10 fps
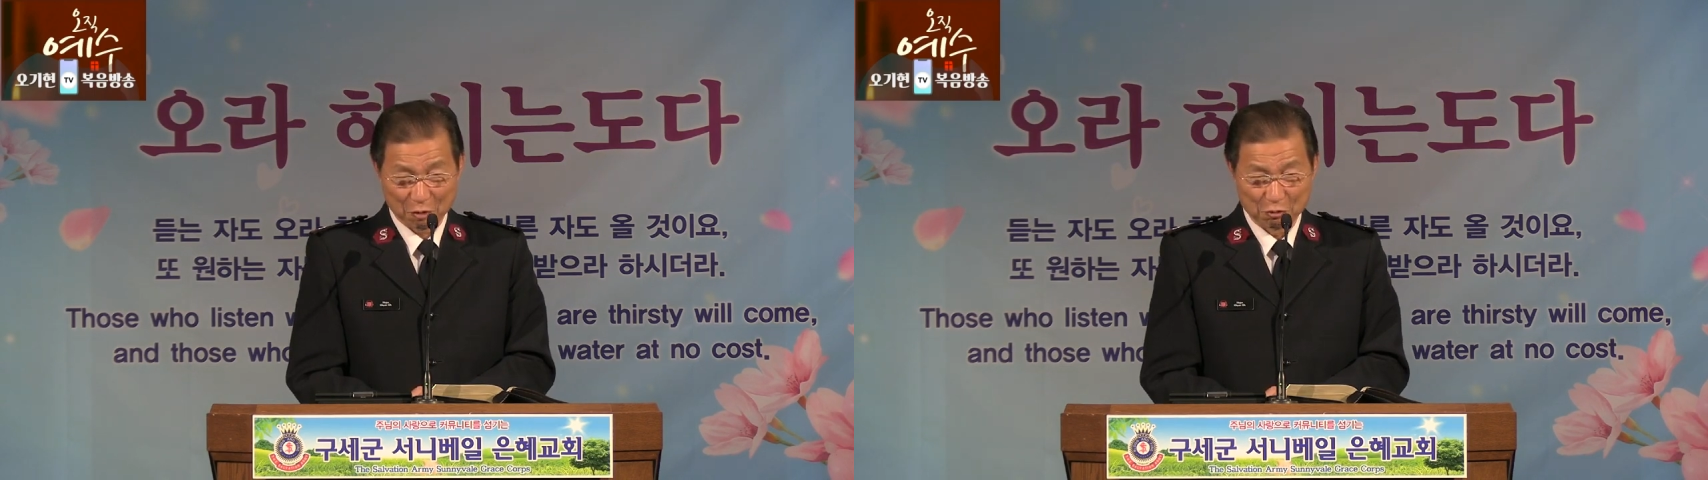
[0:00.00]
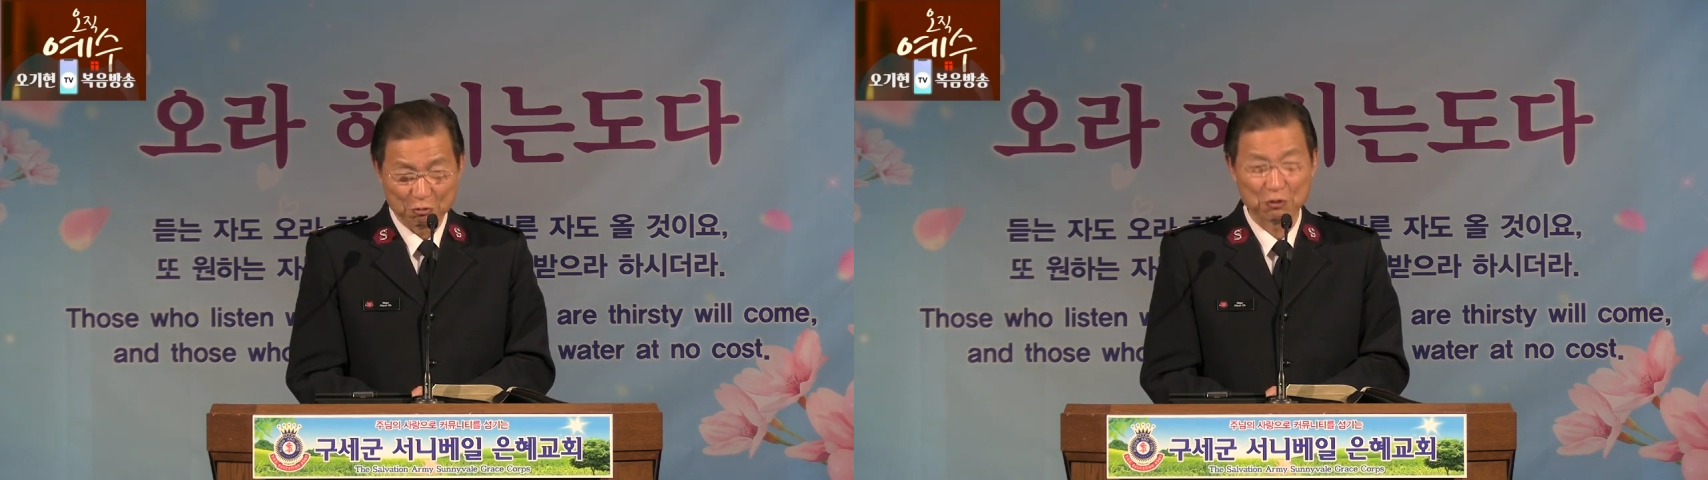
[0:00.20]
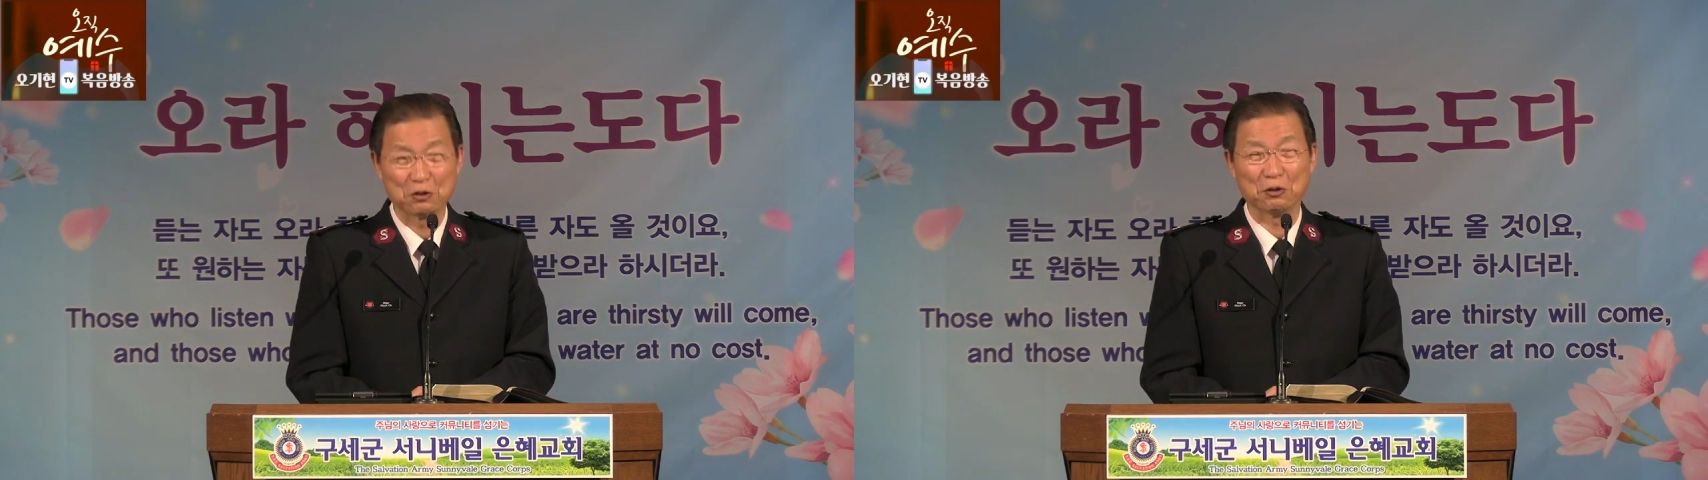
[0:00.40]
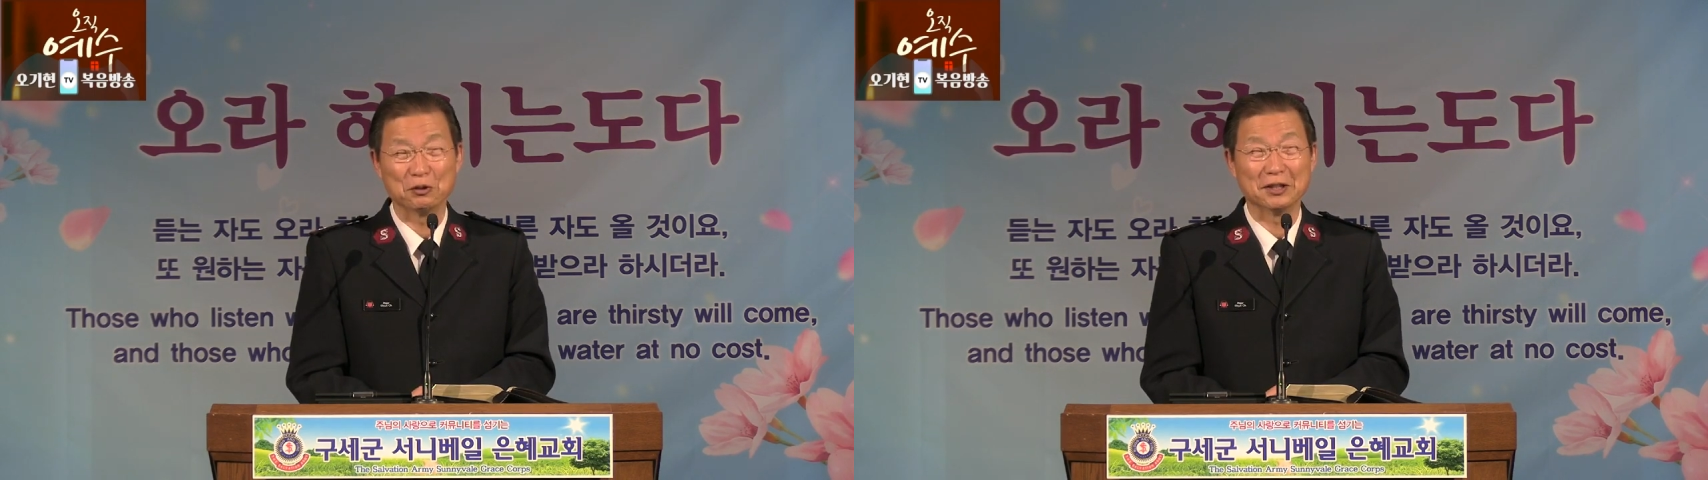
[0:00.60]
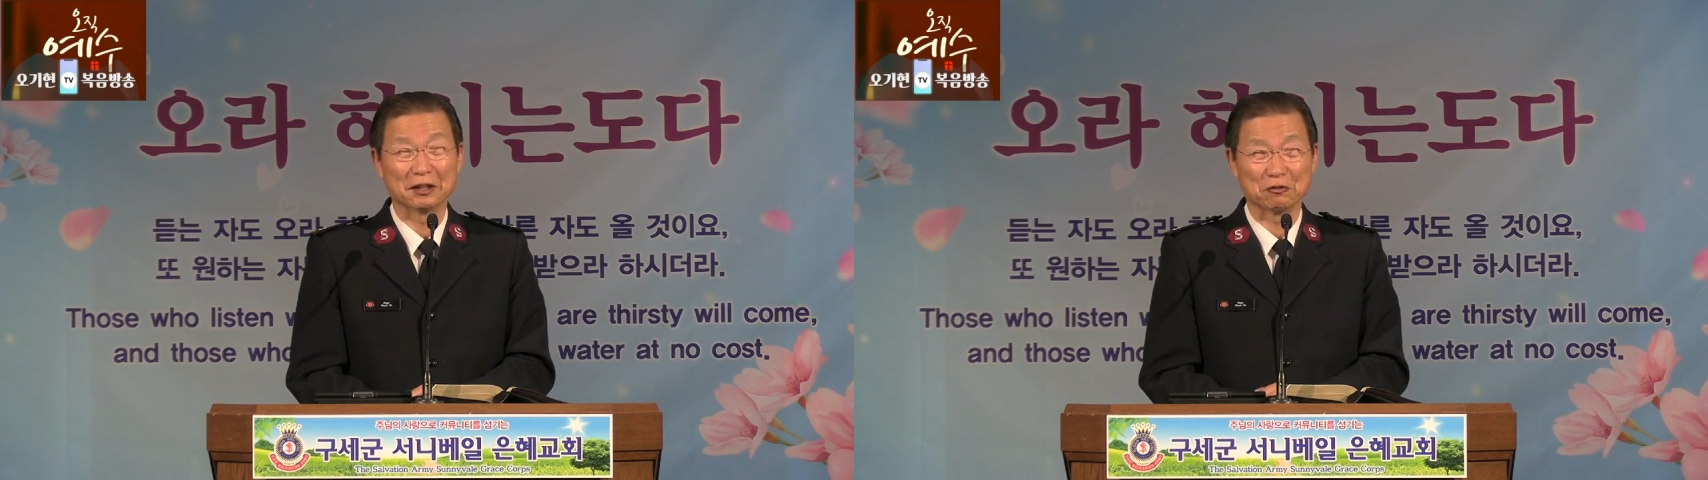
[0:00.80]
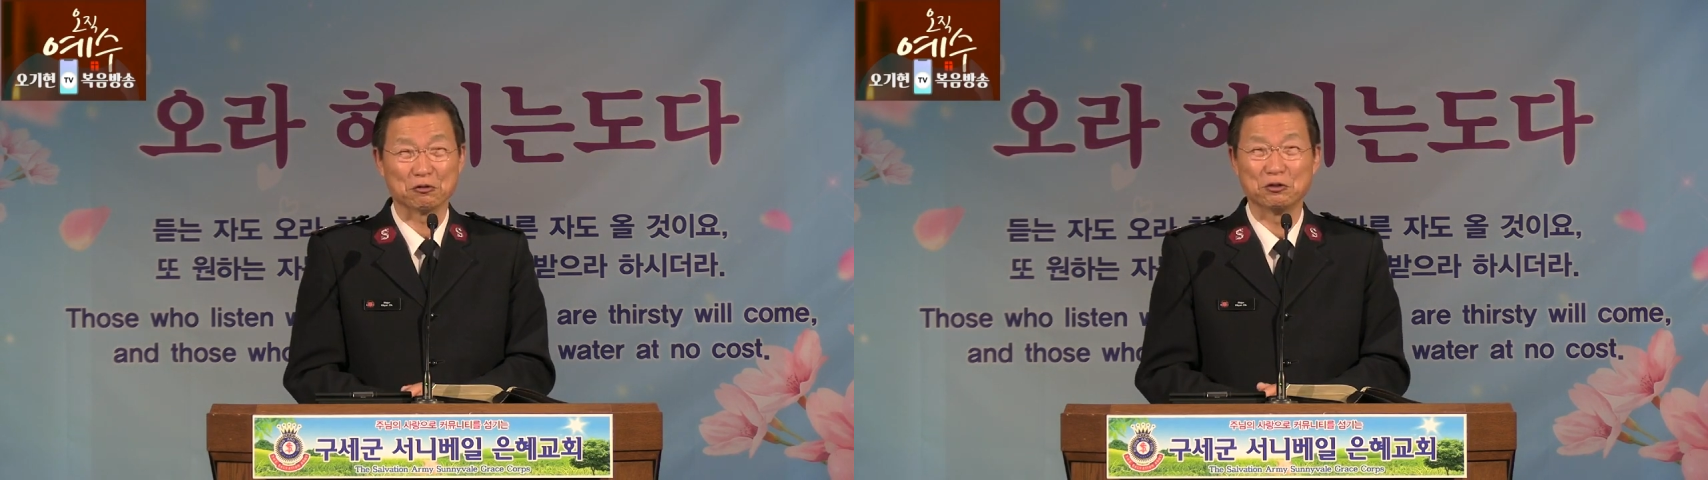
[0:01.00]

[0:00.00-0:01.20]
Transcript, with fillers: 몽두리로 그냥